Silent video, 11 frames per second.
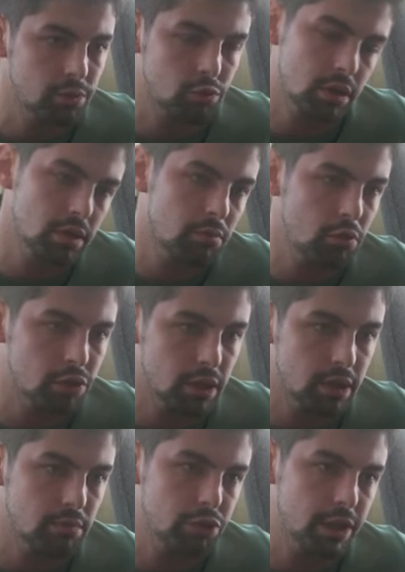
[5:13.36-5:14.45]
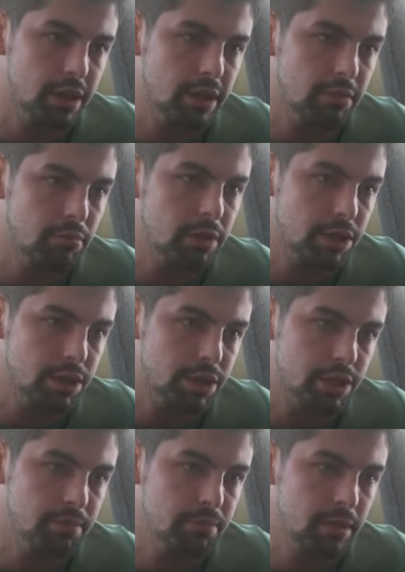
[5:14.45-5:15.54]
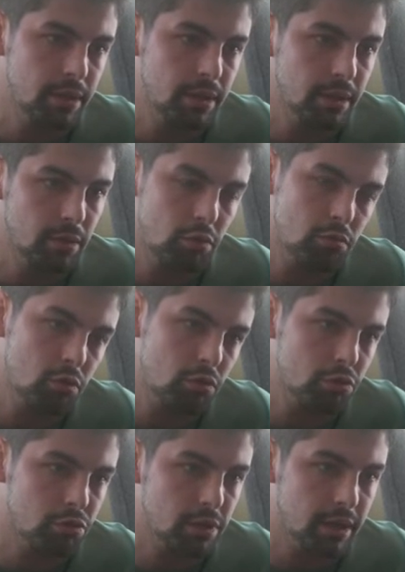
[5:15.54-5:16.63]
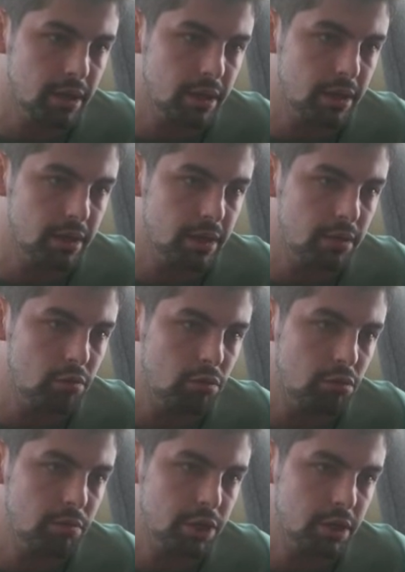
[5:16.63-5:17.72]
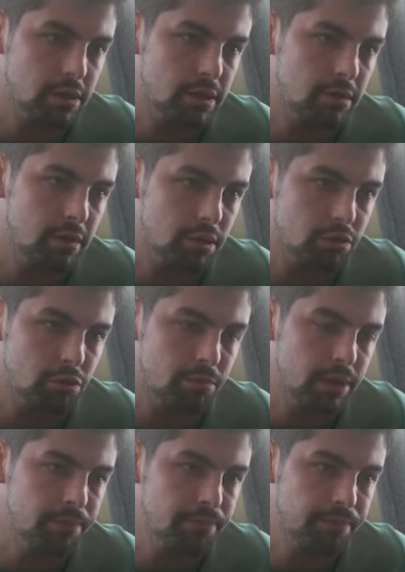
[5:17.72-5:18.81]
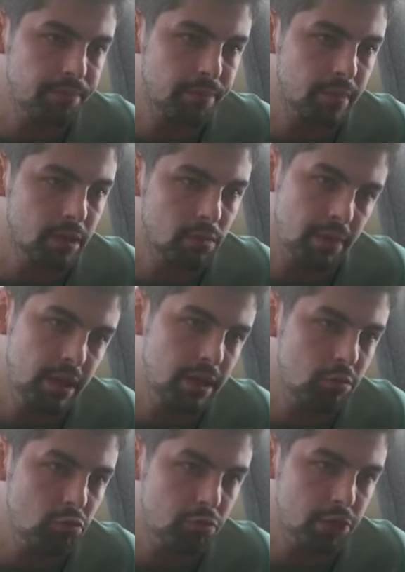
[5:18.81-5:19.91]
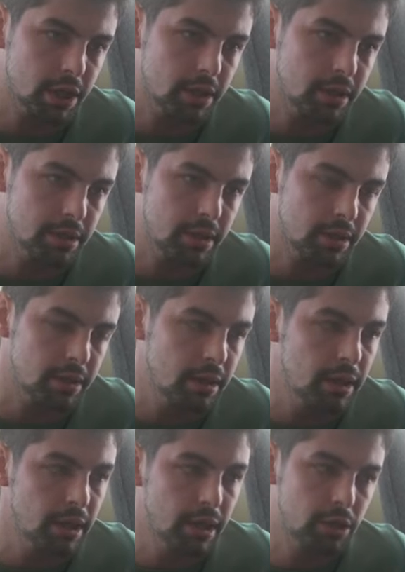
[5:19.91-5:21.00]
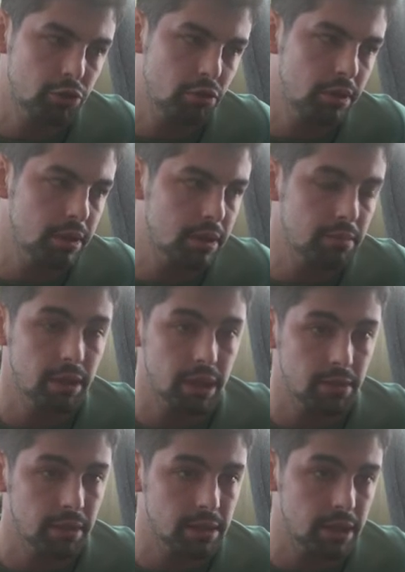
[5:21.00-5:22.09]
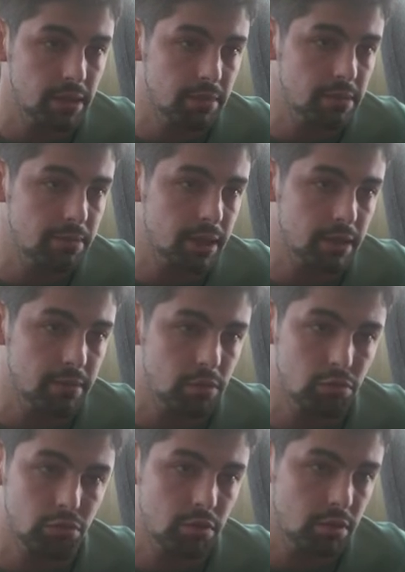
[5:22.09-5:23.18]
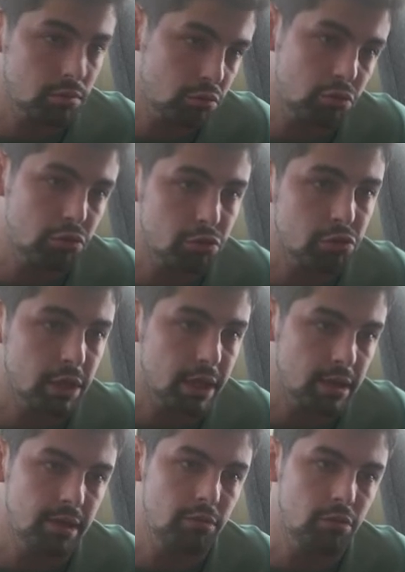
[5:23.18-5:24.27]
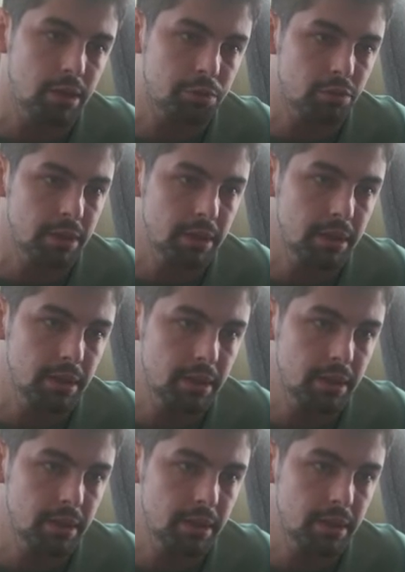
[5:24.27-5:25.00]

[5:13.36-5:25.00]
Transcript: Şu anda borç aldım bu şekilde evimi taşıyacağım. Ölüm korkusundan kaynaklanan öldürme şansları var çünkü benim. Belli ki durmayacaklar. Zaten şöyle anlatayım mahkemede serbest bıraktı ve tutuklu, tutuksuz yargılanıyorlar şu anda.